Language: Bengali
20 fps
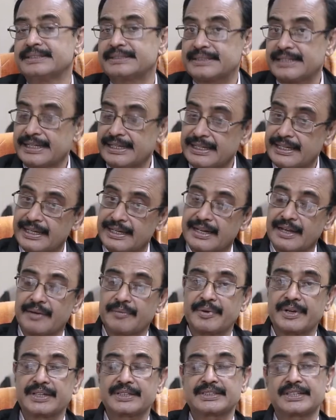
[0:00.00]
সেইখানে
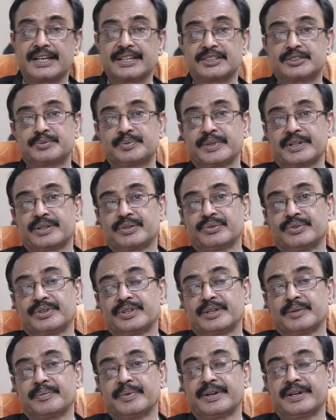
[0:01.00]
আমরা সাসপেক্ট
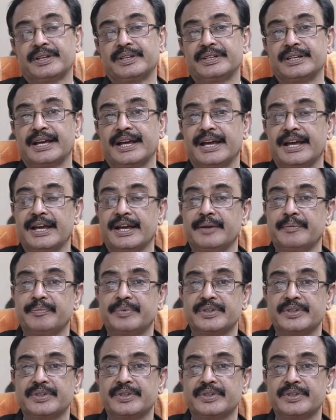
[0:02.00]
করতে পারি যে হ্যাঁ